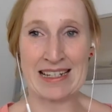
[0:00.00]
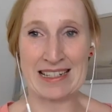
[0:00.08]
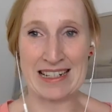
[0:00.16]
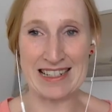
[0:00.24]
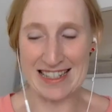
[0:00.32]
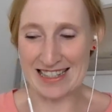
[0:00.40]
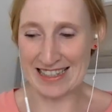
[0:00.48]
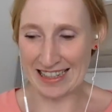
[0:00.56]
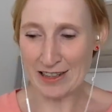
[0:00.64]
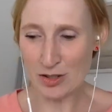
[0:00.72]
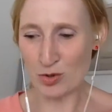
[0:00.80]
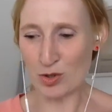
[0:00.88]
Das ist
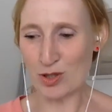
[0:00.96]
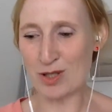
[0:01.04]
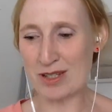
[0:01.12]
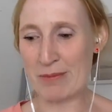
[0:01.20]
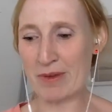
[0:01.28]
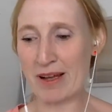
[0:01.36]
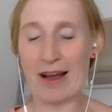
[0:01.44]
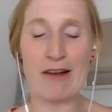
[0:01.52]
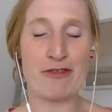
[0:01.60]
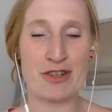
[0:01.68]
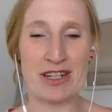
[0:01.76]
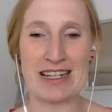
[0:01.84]
ganz kurz
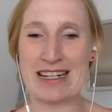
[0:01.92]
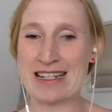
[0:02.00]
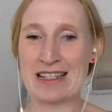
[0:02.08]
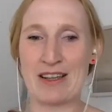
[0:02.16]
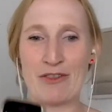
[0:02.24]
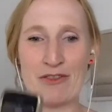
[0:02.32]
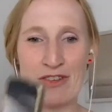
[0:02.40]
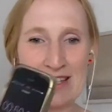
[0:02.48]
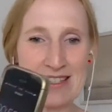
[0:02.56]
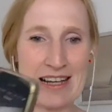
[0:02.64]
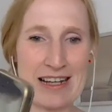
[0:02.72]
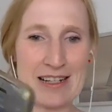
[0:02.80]
zusammengerafft das
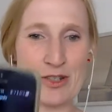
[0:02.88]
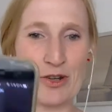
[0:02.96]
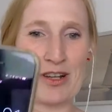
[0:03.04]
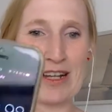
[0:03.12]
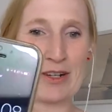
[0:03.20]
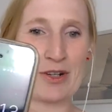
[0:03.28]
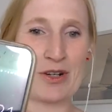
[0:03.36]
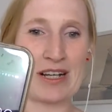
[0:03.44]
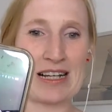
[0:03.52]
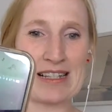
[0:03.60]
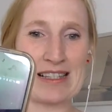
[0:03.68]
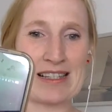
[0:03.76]
Wesen eines
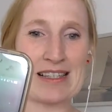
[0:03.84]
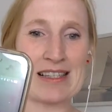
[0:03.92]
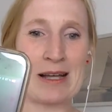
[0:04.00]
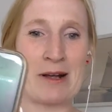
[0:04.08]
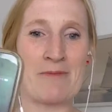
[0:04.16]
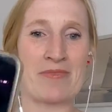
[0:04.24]
Online-Kongresses.